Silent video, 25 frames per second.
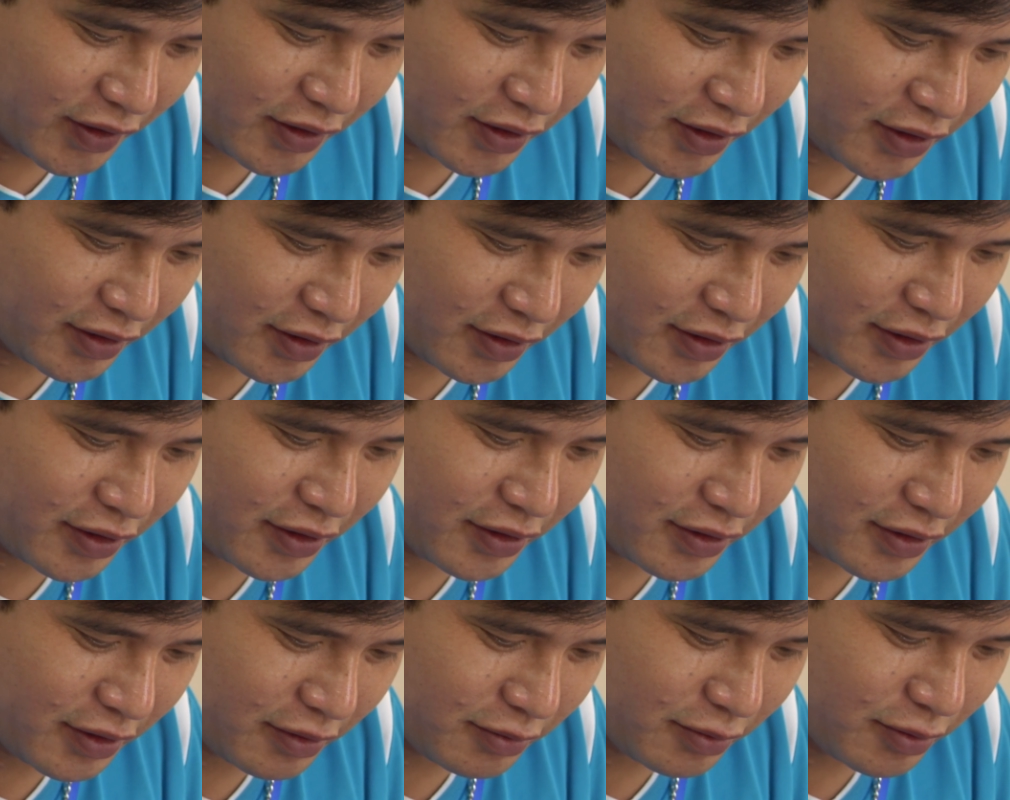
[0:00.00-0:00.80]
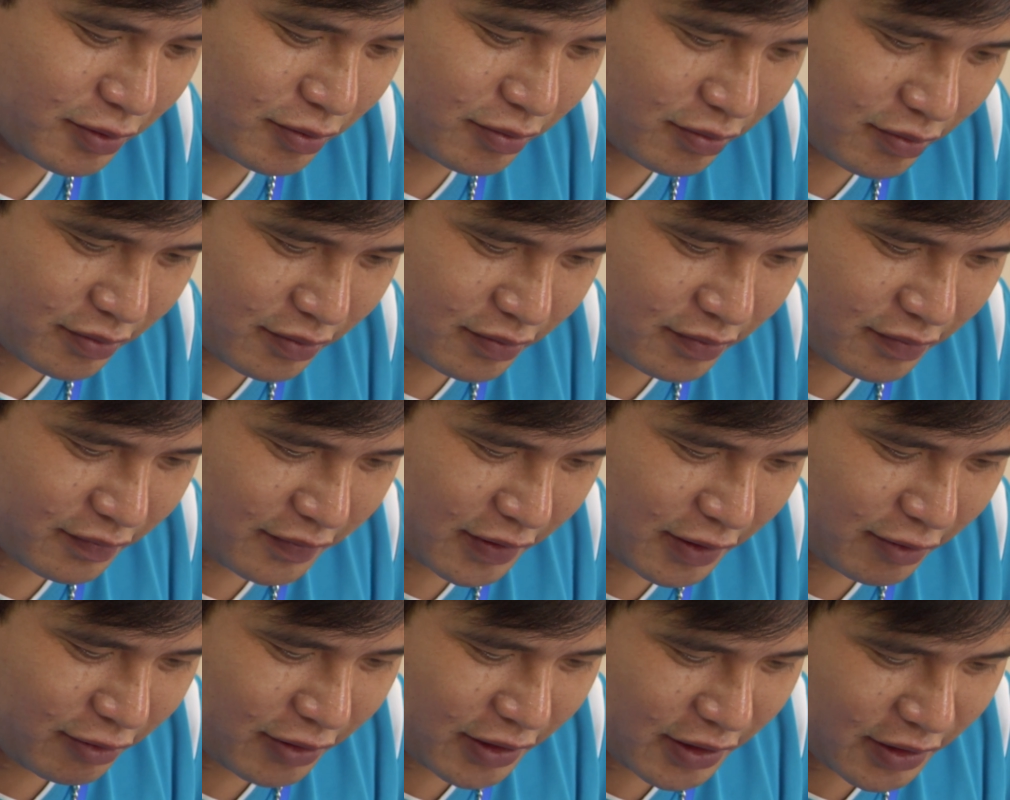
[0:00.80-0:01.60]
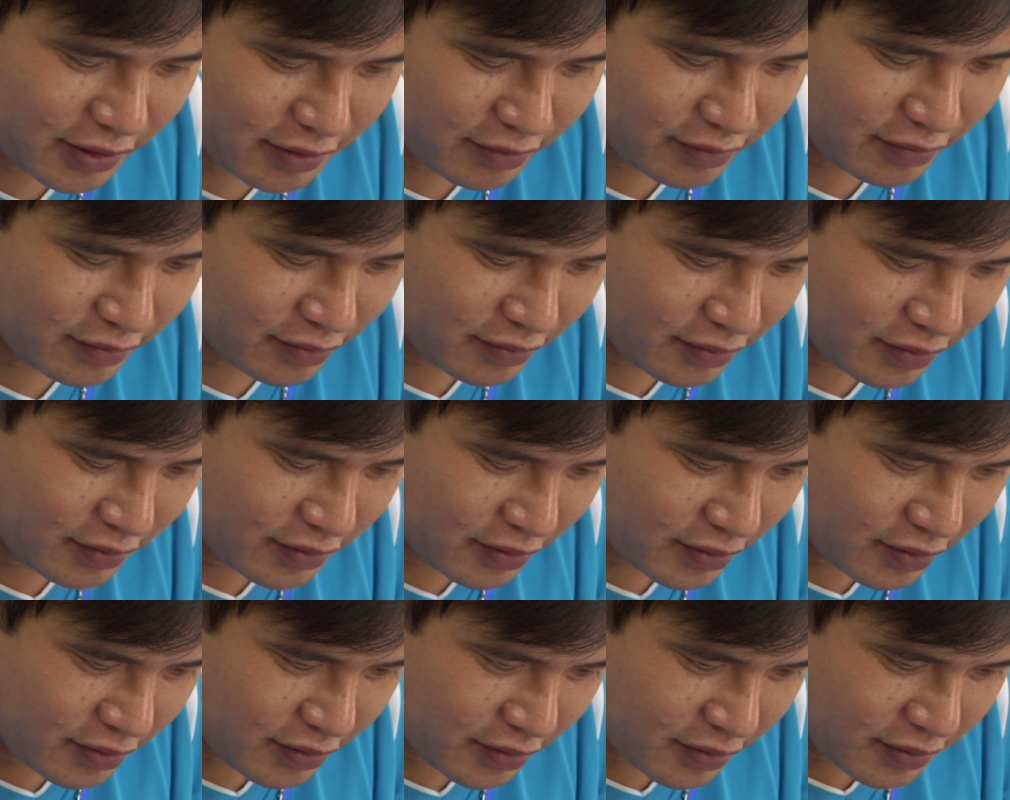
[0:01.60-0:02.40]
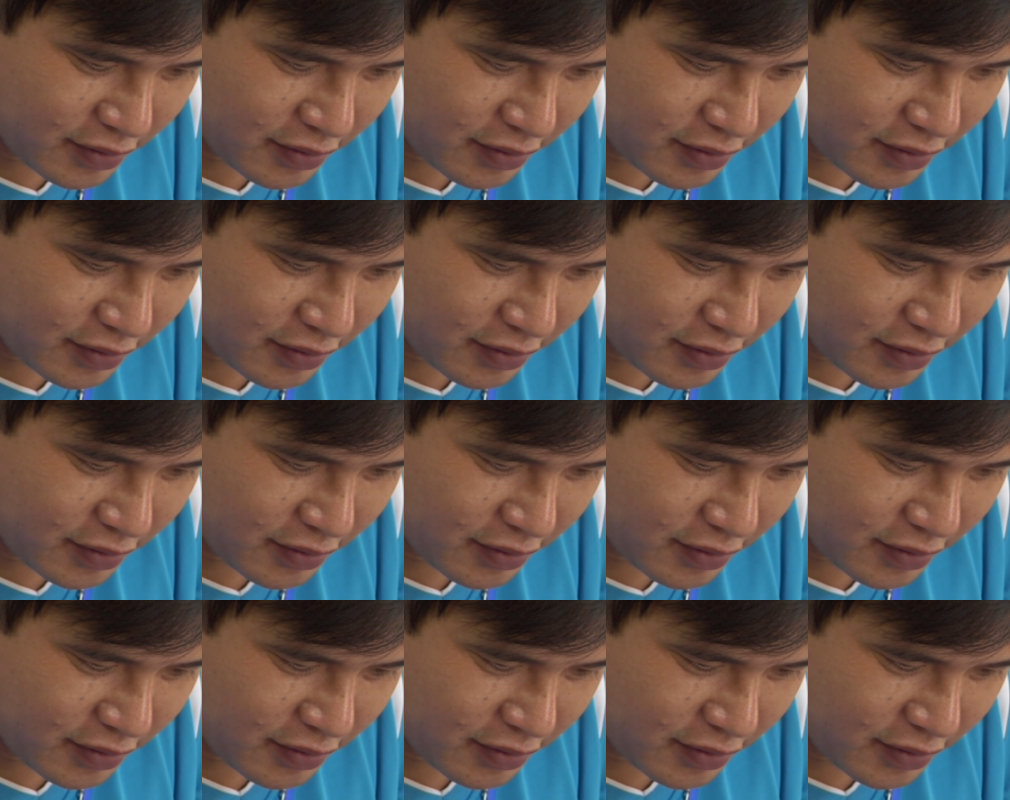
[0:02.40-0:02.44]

nhận sự cố gắng của anh Đông, năm nay,